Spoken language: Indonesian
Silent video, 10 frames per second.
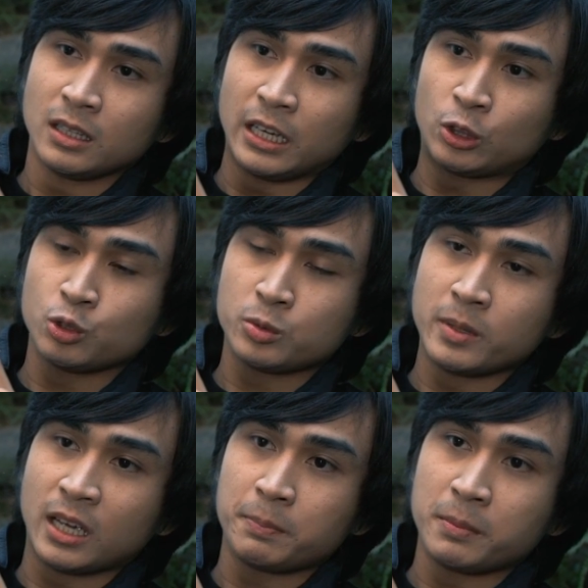itu
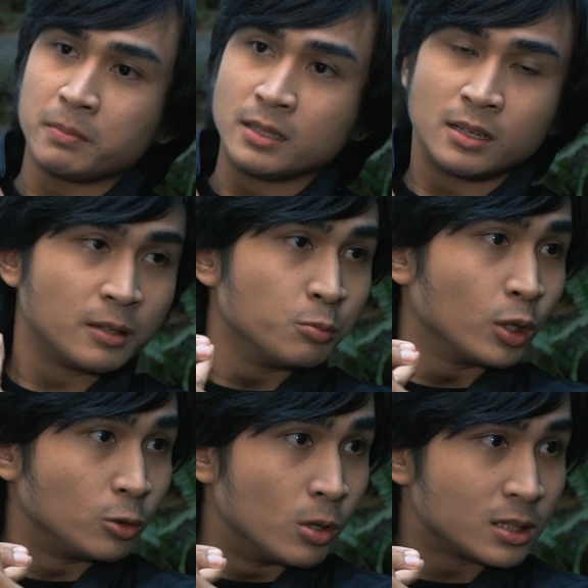sebagai pembelajaran
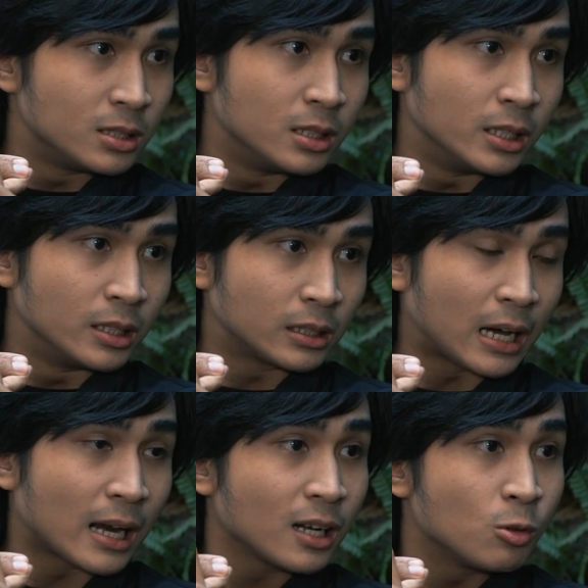buat gua sendiri, yeah.
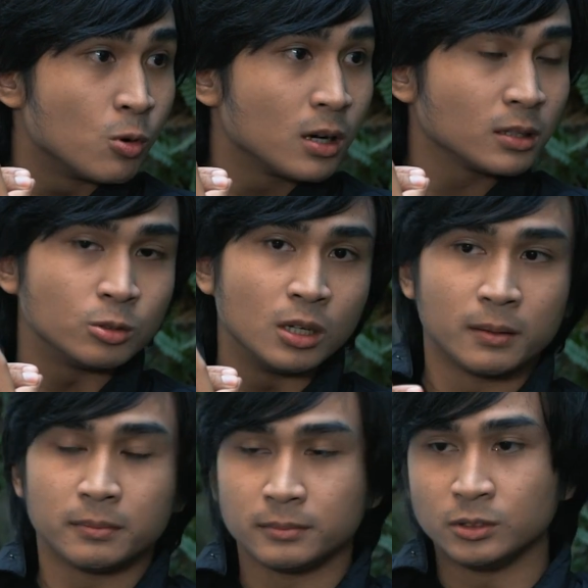karena gua
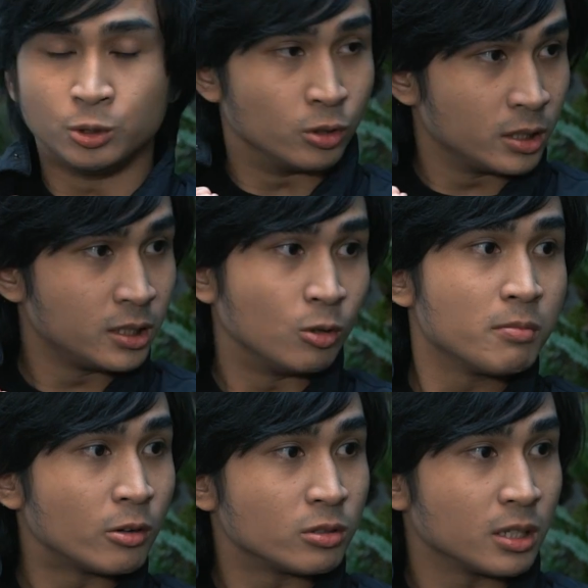juga jujur aja
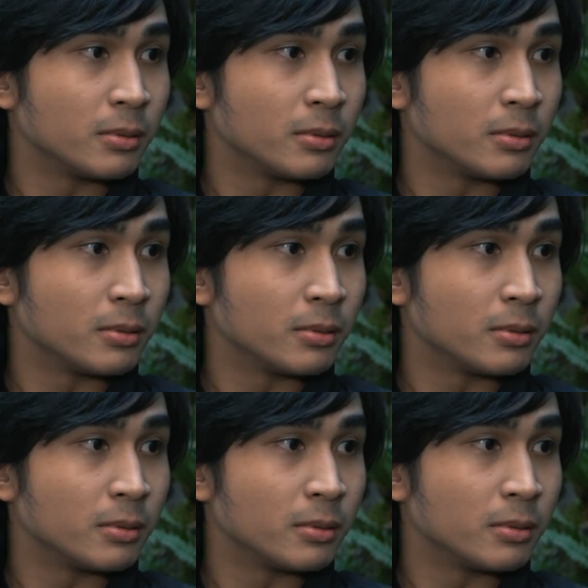gua manusia